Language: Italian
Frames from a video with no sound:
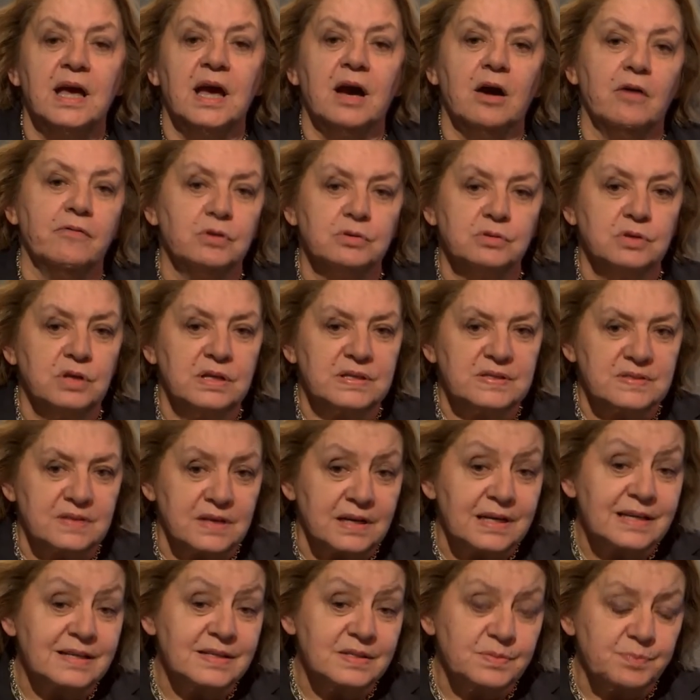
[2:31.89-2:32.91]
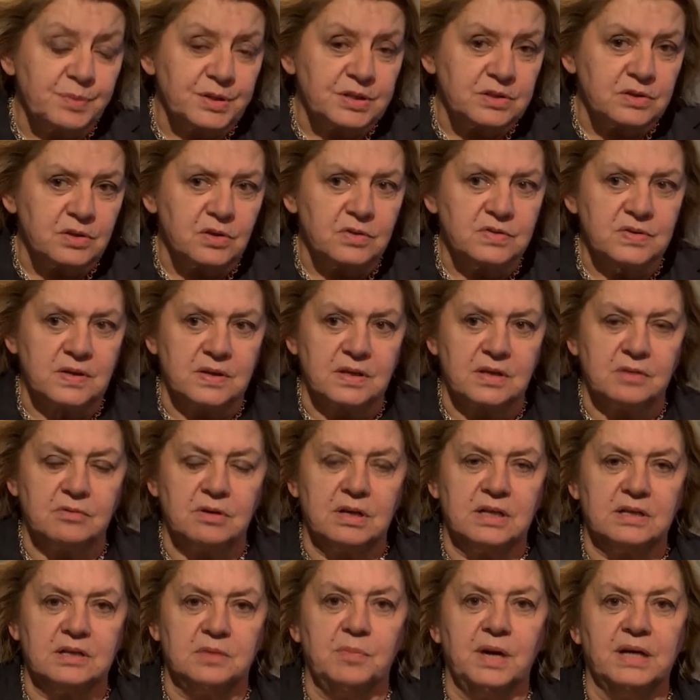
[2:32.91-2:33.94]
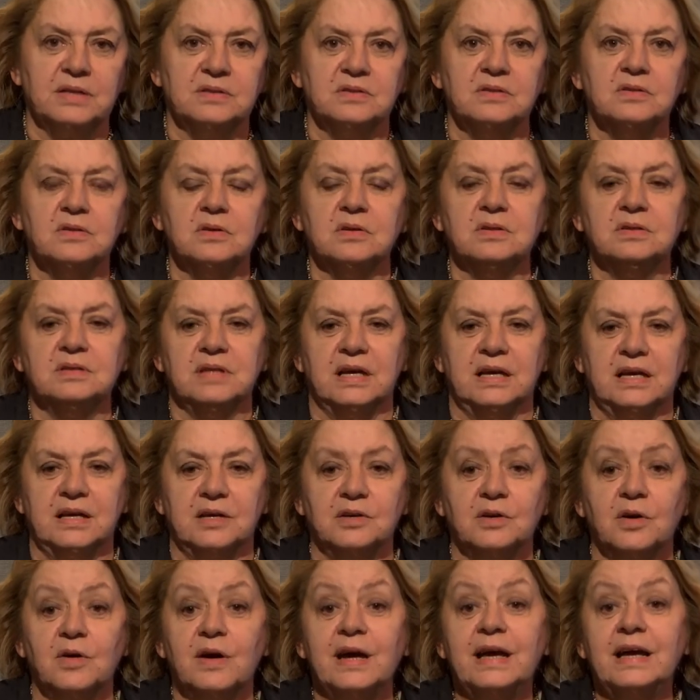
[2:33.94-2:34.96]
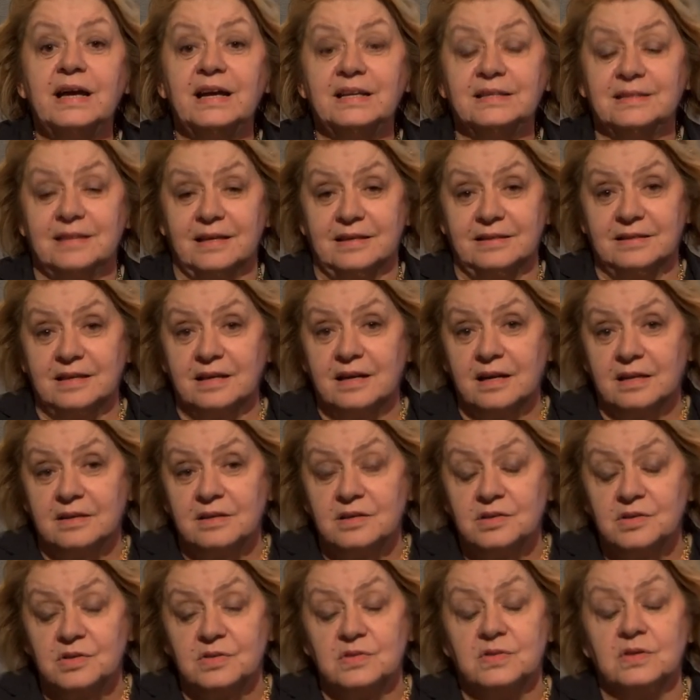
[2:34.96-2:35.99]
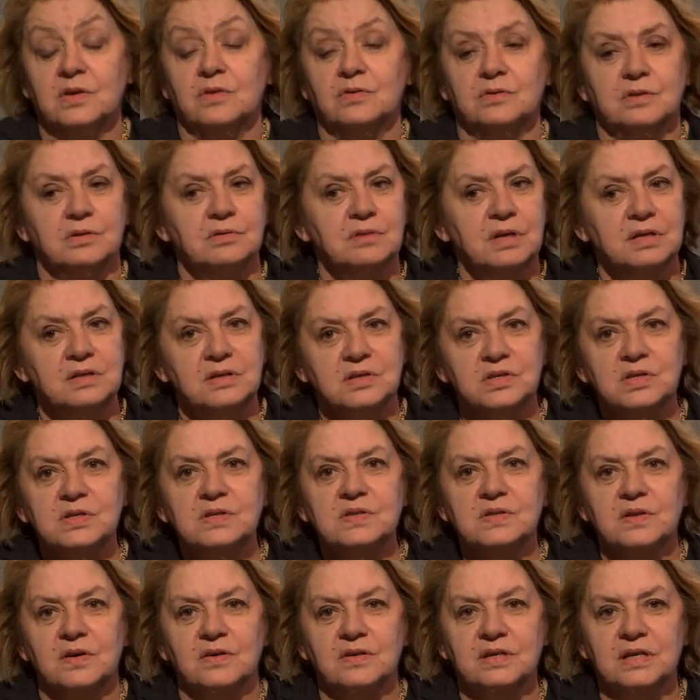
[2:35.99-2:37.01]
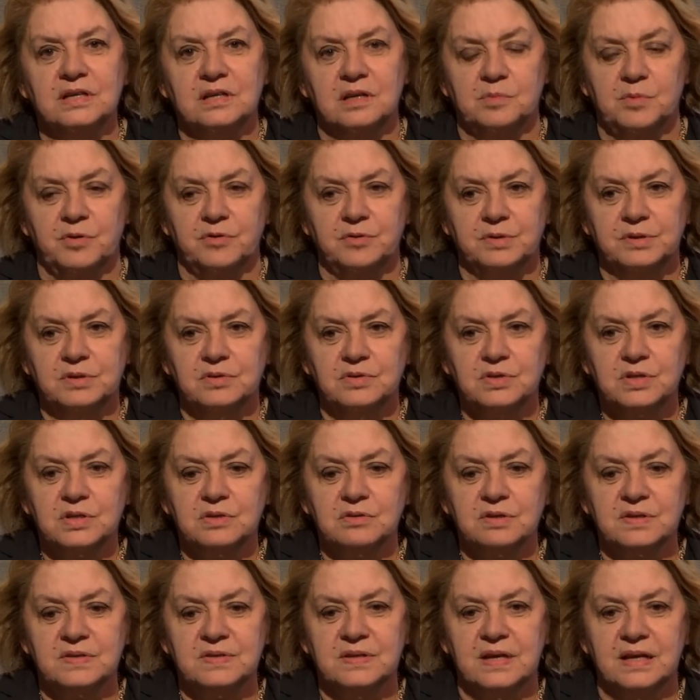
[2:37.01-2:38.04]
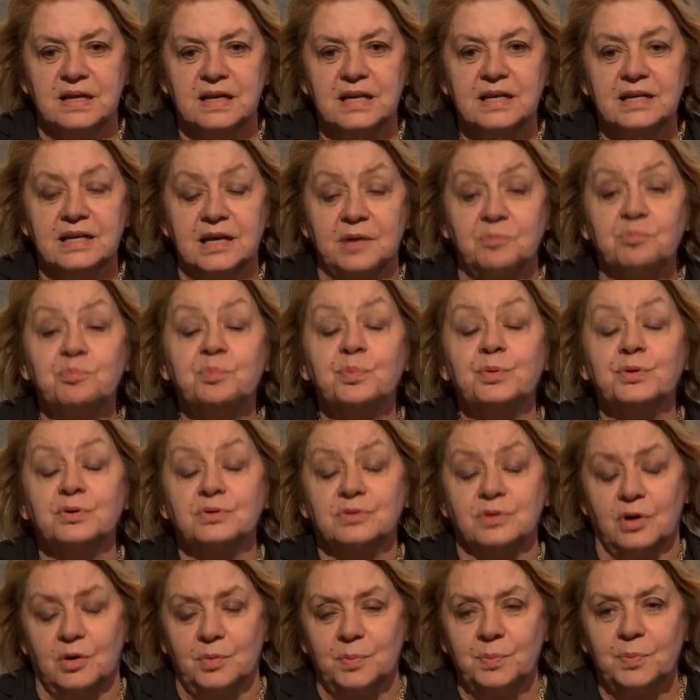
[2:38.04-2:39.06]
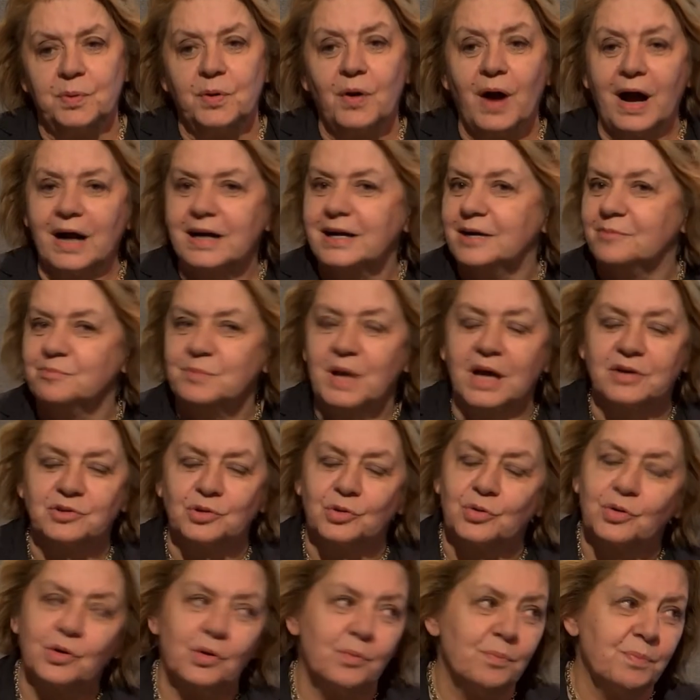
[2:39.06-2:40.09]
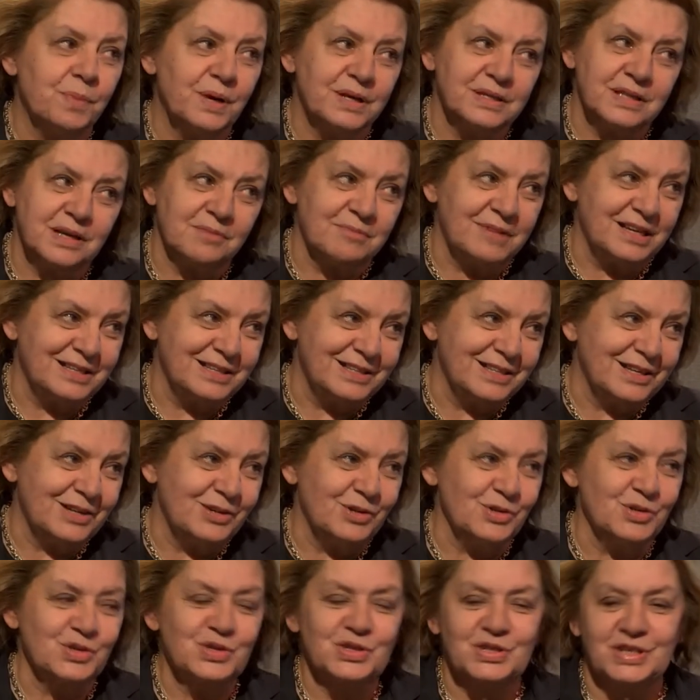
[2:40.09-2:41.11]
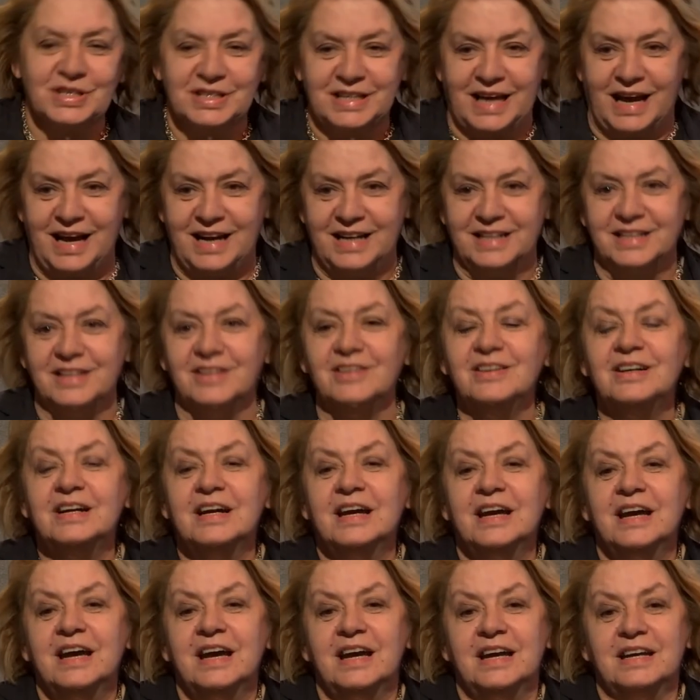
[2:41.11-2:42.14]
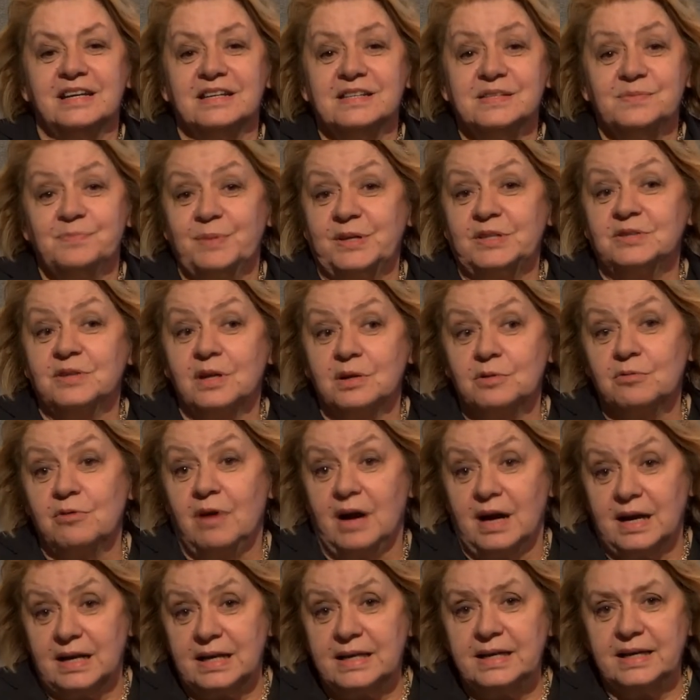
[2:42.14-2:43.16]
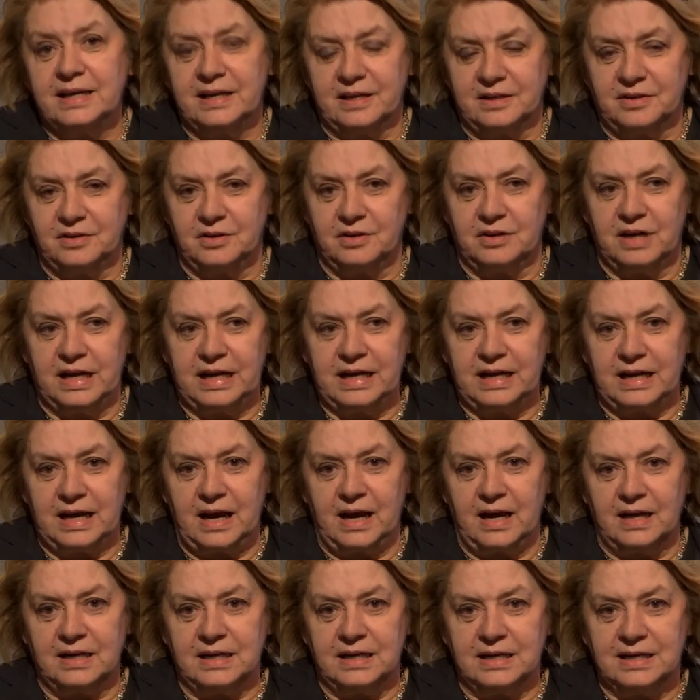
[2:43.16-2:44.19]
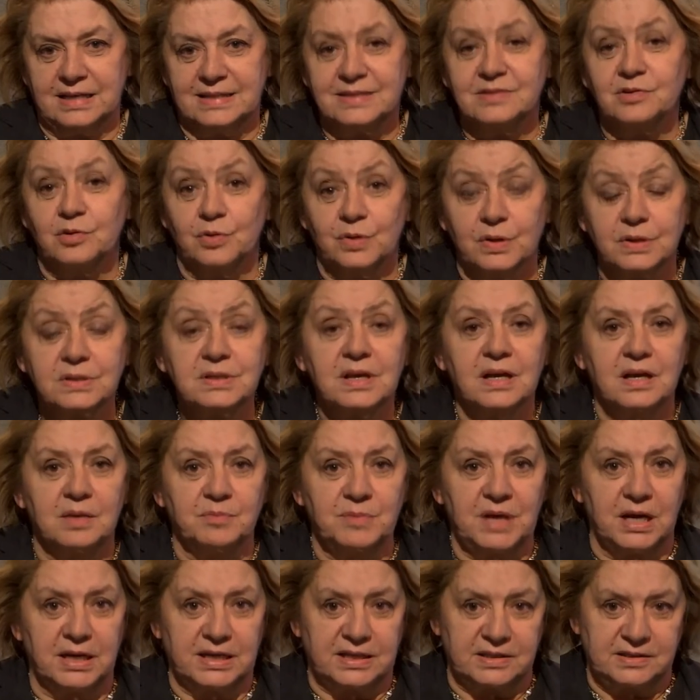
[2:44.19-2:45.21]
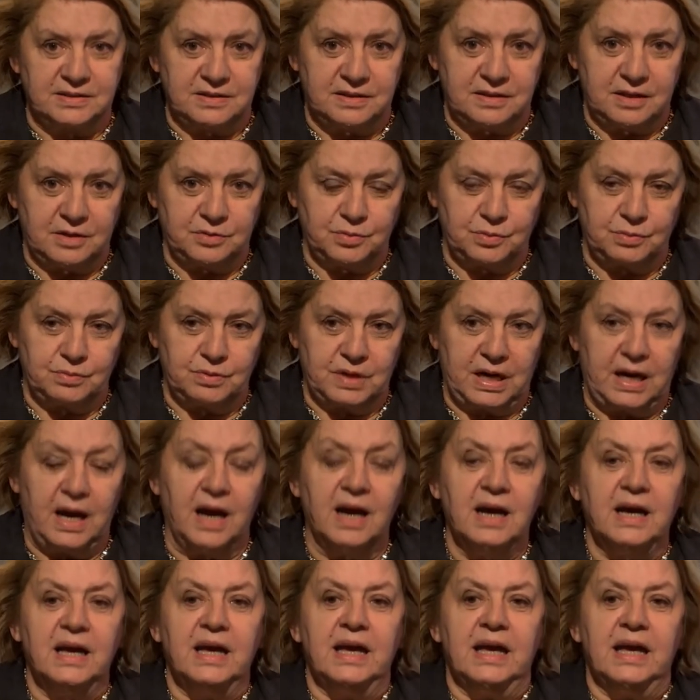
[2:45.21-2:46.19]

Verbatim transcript: ho voluto essere rispettosa di quel dibattito interno e attendere la decisione, una decisione del Movimento 5 Stelle che purtroppo ha cambiato completamente lo scenario rispetto al quale ecco, era eh, sorta la mia candidatura.